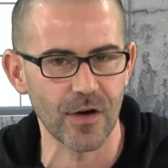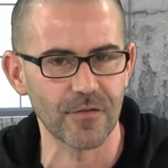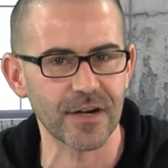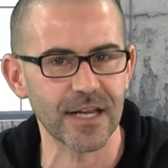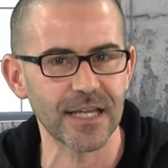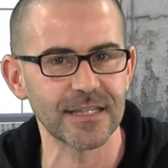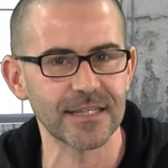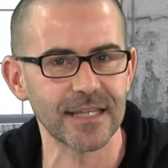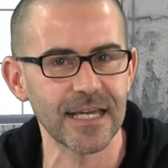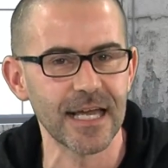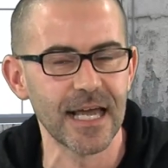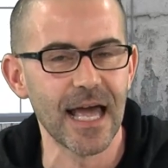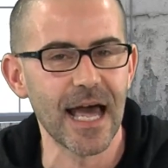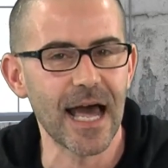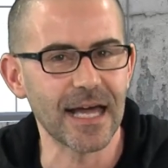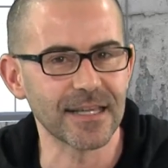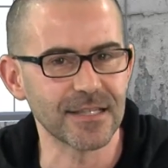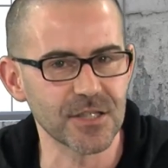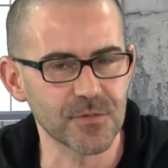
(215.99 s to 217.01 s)
avrete
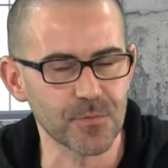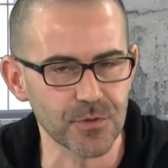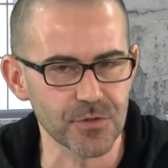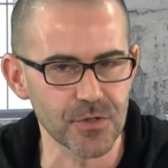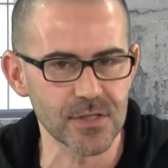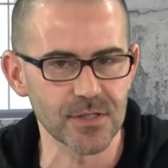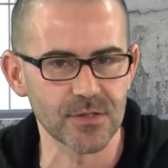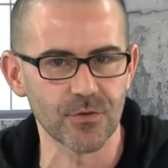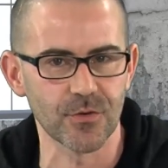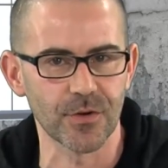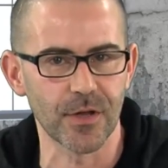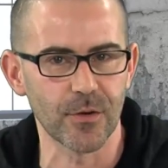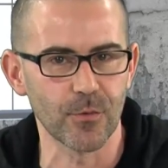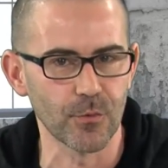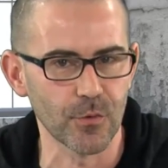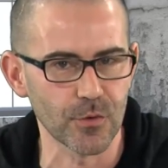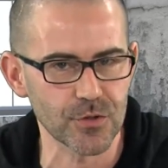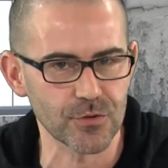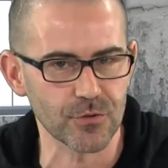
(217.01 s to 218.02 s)
a disposizione
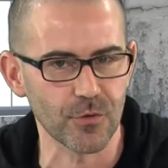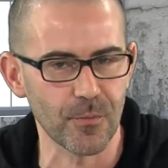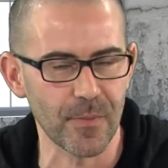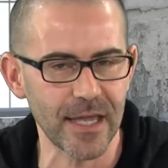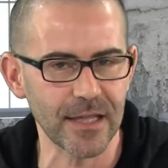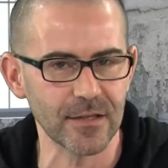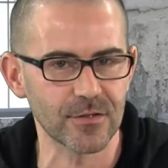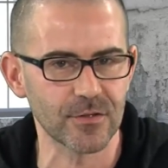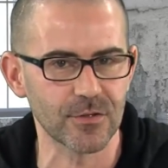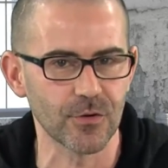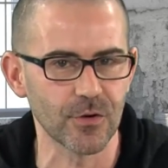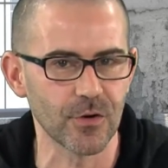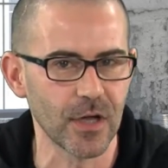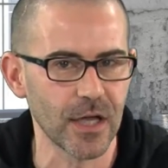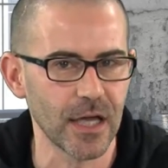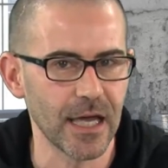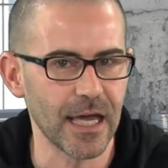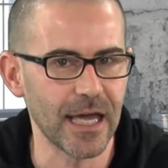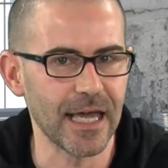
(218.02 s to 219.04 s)
uno
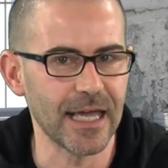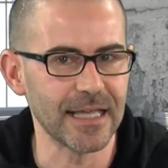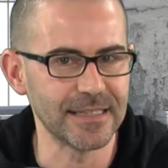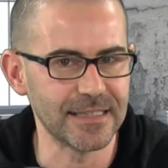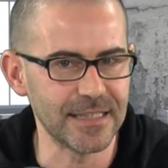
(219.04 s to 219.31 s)
strumento eh,